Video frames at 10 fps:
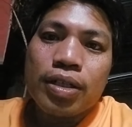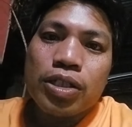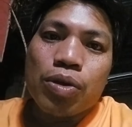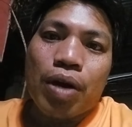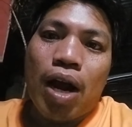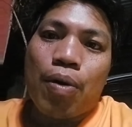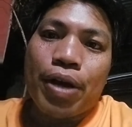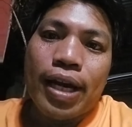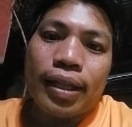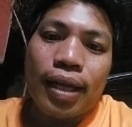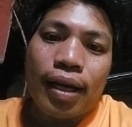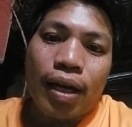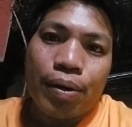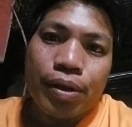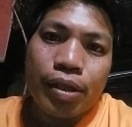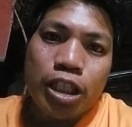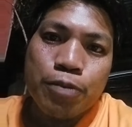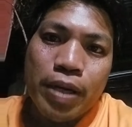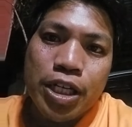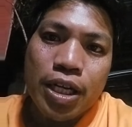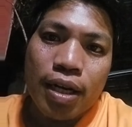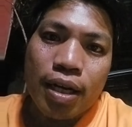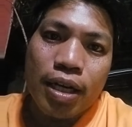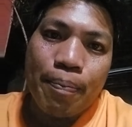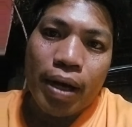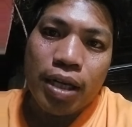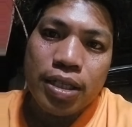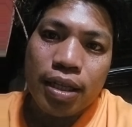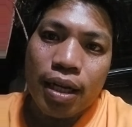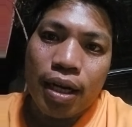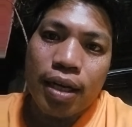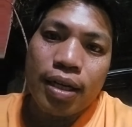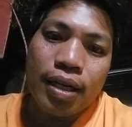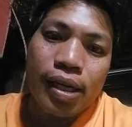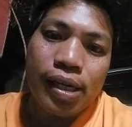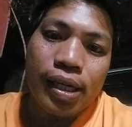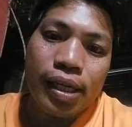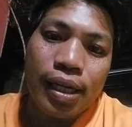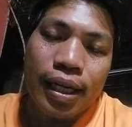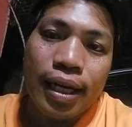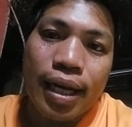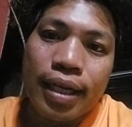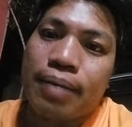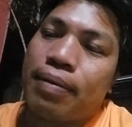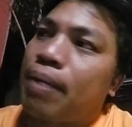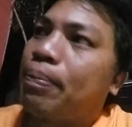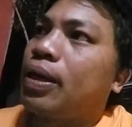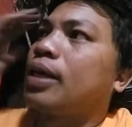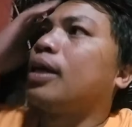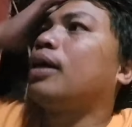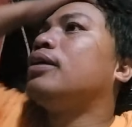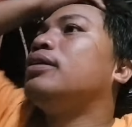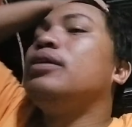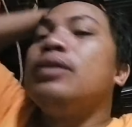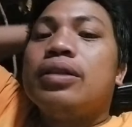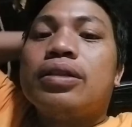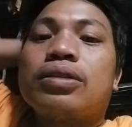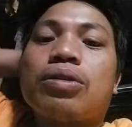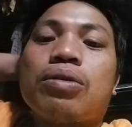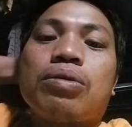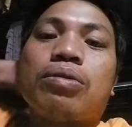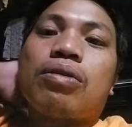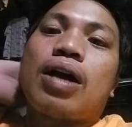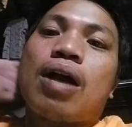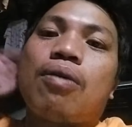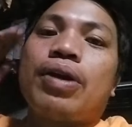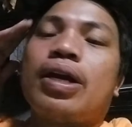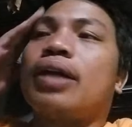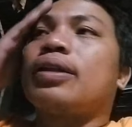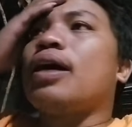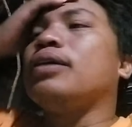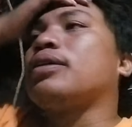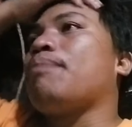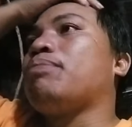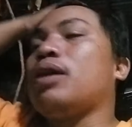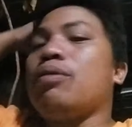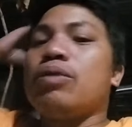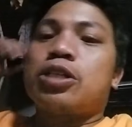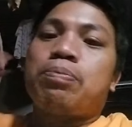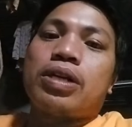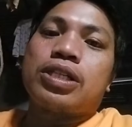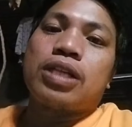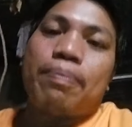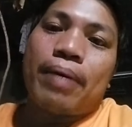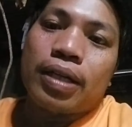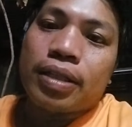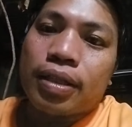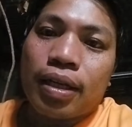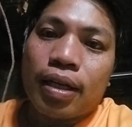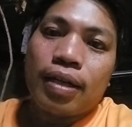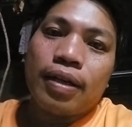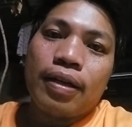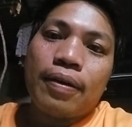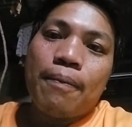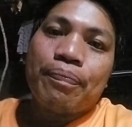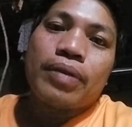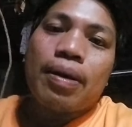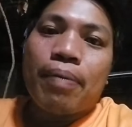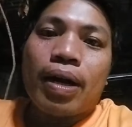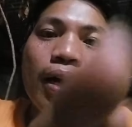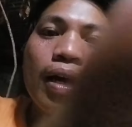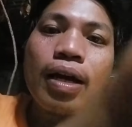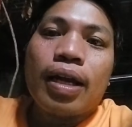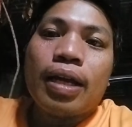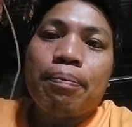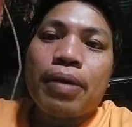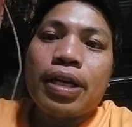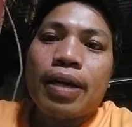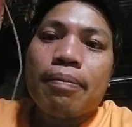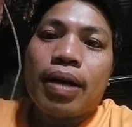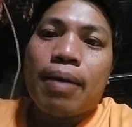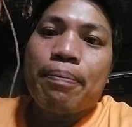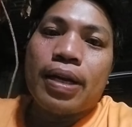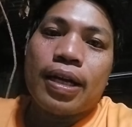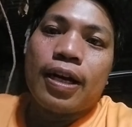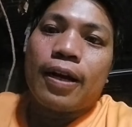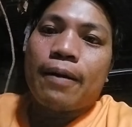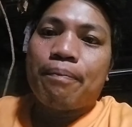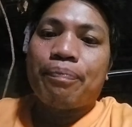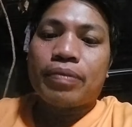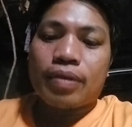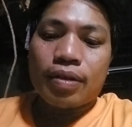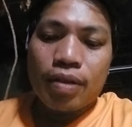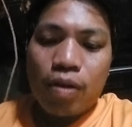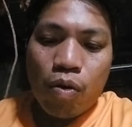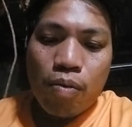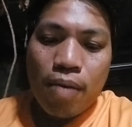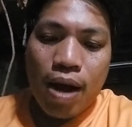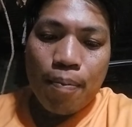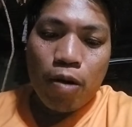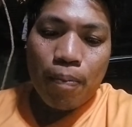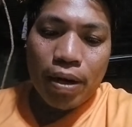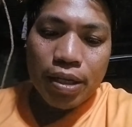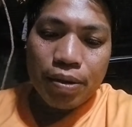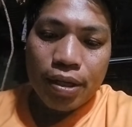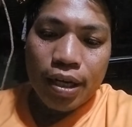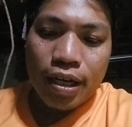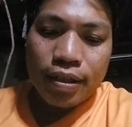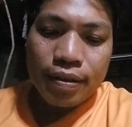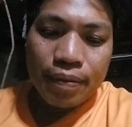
So ang akong ihatag karon special ra ni para sa tanan dili ni lain-lain mga pinangga. So ang akong ihatag top 3 og special para sa tanan para 9 PM mga pinangga. Kung mahabol pa ninyo diha.